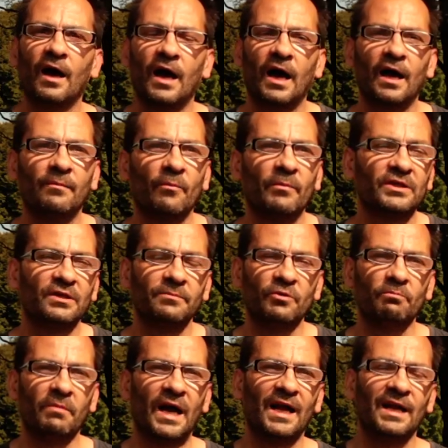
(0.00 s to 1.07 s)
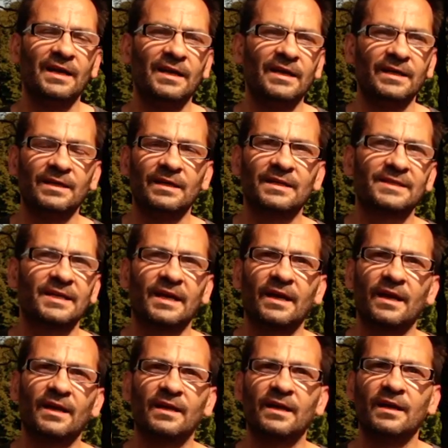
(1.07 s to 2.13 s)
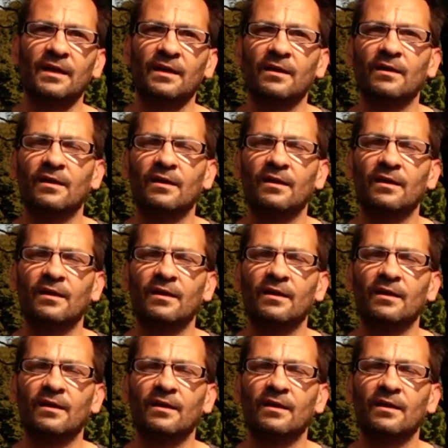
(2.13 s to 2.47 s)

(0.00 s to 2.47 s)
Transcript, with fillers: ai momenti più belli e sereni.